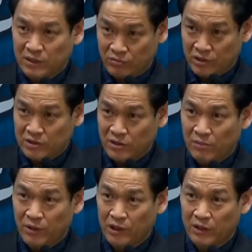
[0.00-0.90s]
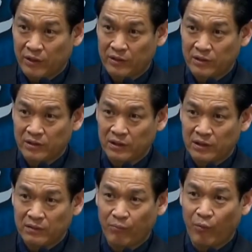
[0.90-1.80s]
아프리카 돼지열병이라고
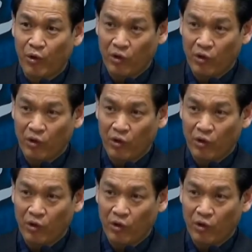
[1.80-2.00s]
했던